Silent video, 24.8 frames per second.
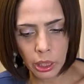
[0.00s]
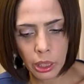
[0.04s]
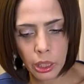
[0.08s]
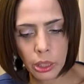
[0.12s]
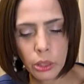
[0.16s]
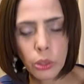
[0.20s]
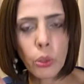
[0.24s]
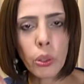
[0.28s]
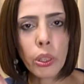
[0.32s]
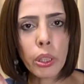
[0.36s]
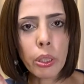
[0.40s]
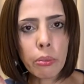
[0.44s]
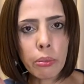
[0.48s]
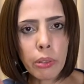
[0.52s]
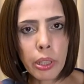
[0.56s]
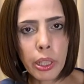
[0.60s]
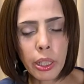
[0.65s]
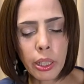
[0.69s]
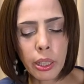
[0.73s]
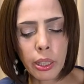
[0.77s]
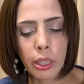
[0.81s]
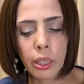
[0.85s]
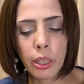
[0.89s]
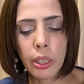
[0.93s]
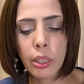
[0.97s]
それ
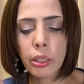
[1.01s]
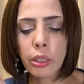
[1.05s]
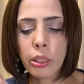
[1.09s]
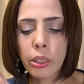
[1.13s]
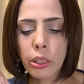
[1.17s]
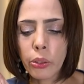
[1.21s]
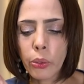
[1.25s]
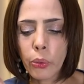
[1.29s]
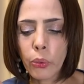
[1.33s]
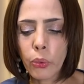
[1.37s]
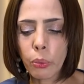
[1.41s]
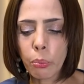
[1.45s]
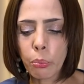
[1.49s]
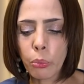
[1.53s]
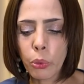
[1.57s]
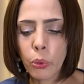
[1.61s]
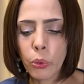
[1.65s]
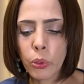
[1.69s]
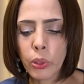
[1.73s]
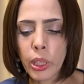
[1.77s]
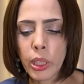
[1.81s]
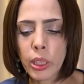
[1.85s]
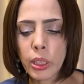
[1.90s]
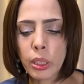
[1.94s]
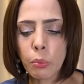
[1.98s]
は日本
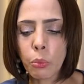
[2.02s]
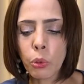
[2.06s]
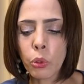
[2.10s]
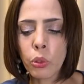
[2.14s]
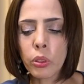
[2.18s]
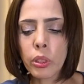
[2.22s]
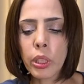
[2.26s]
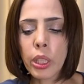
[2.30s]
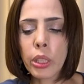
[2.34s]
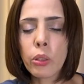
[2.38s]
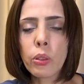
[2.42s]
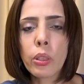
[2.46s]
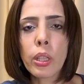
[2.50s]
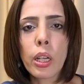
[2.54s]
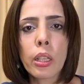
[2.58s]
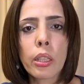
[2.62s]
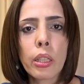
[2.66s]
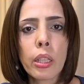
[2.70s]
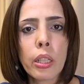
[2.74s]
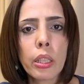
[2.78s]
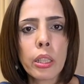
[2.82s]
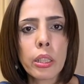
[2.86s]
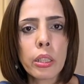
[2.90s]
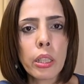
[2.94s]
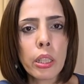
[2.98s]
も同じ問題を
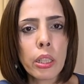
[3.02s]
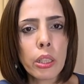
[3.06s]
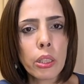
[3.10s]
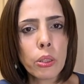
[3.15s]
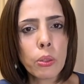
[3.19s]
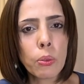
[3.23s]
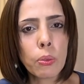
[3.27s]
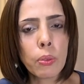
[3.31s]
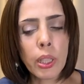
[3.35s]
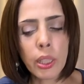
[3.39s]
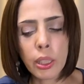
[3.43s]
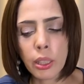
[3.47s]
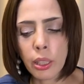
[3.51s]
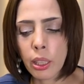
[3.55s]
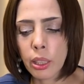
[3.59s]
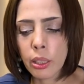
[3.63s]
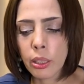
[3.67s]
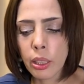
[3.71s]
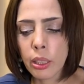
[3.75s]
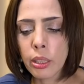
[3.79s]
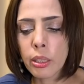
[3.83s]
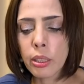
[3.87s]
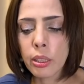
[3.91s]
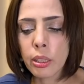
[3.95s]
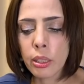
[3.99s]
抱えているわけ
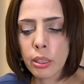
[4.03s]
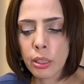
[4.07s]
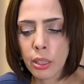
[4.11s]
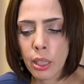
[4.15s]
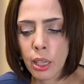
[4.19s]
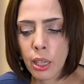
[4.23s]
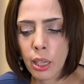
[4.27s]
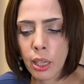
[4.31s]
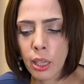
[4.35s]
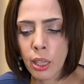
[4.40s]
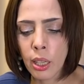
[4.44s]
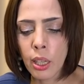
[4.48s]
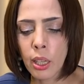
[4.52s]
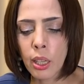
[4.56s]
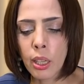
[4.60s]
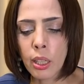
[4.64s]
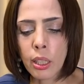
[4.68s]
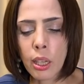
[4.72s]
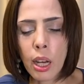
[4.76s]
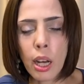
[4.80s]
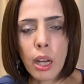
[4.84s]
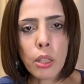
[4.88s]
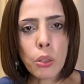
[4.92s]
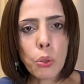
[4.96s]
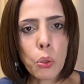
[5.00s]
ですが、
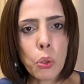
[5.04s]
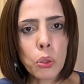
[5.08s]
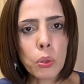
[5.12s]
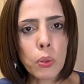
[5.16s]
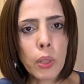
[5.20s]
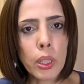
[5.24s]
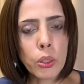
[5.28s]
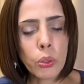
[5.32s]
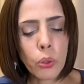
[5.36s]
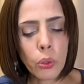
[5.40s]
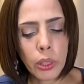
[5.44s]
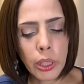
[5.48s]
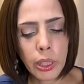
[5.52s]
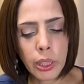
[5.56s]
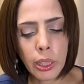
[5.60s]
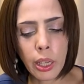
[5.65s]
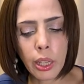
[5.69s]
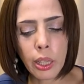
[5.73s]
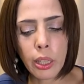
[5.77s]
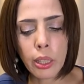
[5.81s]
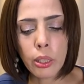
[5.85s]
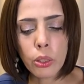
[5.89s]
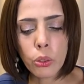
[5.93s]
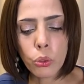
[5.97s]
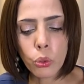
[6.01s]
韓国はそれ
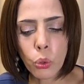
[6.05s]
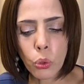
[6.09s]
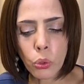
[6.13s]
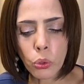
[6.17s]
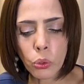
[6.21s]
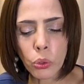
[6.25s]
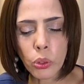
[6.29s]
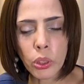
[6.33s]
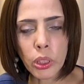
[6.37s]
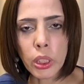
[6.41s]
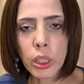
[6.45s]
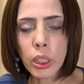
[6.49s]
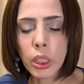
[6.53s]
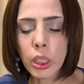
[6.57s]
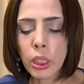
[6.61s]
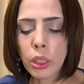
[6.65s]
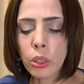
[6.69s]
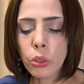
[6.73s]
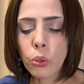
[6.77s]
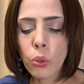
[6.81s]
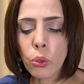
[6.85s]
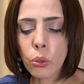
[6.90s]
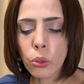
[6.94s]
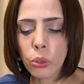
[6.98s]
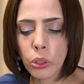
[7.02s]
が特に
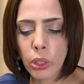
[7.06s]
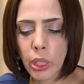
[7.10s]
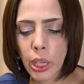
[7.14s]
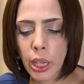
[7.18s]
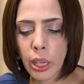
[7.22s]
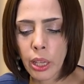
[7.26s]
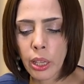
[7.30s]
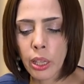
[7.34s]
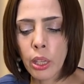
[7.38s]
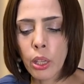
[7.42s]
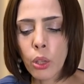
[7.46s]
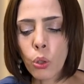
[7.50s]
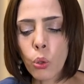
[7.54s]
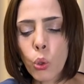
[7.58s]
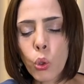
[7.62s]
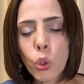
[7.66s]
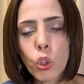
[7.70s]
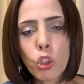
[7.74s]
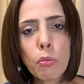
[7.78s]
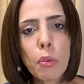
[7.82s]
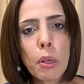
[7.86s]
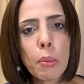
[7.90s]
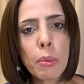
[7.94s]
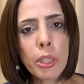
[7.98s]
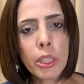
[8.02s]
深刻で、こ
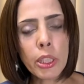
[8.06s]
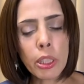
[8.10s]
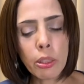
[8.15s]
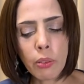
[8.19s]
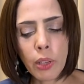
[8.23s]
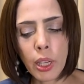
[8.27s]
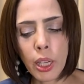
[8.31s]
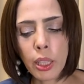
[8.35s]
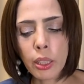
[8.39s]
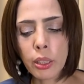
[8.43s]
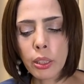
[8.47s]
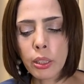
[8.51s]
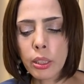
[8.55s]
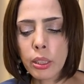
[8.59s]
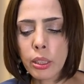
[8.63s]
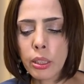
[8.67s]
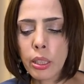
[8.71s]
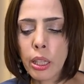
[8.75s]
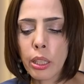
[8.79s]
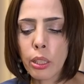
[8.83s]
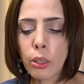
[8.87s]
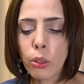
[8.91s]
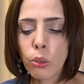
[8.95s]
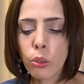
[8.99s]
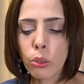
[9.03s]
のままでは
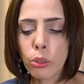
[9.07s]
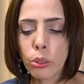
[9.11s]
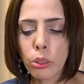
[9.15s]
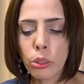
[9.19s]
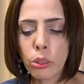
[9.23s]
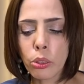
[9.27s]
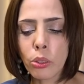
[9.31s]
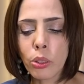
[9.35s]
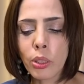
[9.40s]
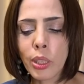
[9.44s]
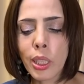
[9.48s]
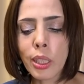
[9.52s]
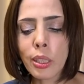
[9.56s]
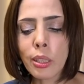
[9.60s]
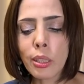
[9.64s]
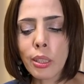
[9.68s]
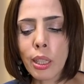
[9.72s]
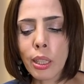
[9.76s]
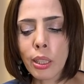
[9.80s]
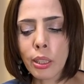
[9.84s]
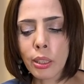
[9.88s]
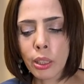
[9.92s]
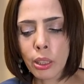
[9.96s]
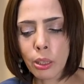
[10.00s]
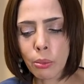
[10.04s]
2050年
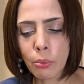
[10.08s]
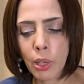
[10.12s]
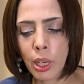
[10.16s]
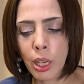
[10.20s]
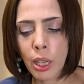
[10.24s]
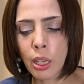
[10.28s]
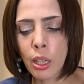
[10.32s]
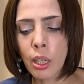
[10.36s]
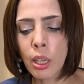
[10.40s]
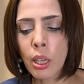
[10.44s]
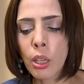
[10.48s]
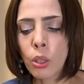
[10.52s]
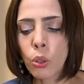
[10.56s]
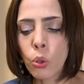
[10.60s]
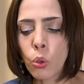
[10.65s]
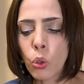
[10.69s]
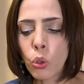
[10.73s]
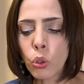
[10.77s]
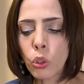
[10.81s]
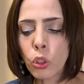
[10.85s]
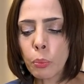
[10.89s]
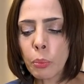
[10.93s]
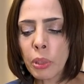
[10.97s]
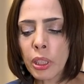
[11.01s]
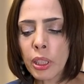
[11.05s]
代には
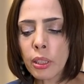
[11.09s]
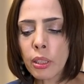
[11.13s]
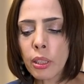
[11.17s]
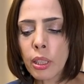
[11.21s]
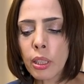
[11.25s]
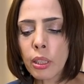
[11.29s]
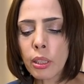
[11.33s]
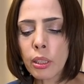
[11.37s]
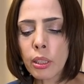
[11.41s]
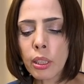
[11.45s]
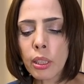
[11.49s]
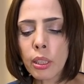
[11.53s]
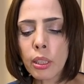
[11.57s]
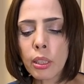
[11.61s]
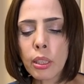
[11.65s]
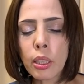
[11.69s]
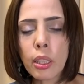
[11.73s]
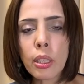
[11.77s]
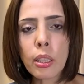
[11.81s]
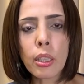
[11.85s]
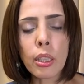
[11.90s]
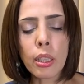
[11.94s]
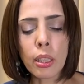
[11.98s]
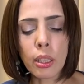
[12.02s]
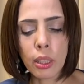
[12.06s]
国民年金
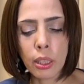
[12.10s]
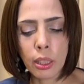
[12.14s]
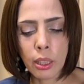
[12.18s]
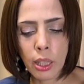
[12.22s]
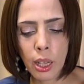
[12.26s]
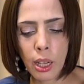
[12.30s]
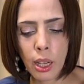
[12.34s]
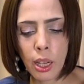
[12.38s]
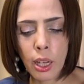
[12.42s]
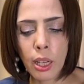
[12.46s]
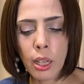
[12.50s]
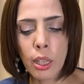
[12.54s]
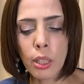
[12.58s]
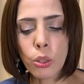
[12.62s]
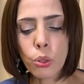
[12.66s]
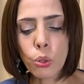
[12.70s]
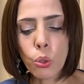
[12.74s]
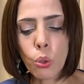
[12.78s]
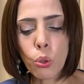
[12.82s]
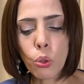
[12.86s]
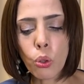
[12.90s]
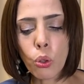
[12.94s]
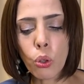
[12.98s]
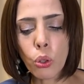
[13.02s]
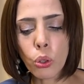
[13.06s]
基金が
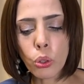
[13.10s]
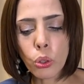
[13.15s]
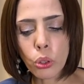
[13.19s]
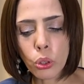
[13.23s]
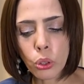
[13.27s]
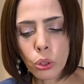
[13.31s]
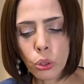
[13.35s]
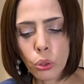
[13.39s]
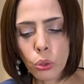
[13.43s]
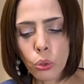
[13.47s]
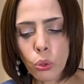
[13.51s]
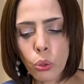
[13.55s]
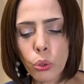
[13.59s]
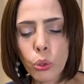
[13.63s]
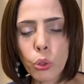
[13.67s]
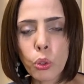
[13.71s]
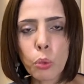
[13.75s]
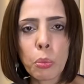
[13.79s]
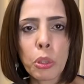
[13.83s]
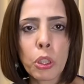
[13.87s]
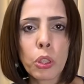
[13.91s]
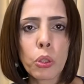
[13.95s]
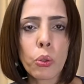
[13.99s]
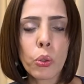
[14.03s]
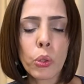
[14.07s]
底をつくという
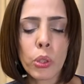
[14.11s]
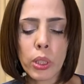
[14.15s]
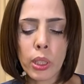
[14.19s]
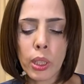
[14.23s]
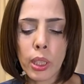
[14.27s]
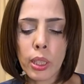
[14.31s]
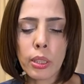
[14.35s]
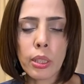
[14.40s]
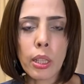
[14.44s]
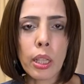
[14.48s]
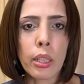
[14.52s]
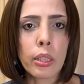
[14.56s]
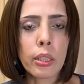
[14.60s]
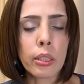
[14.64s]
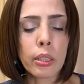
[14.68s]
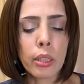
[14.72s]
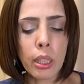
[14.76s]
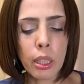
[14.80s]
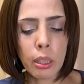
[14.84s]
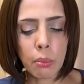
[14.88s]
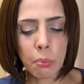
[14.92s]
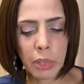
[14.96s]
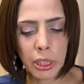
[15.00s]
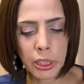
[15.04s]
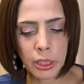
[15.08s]
見通しがされて
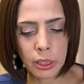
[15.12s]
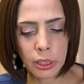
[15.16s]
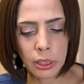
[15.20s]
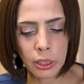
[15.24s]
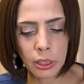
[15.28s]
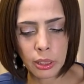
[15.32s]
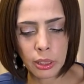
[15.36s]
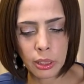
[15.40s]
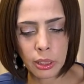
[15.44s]
います。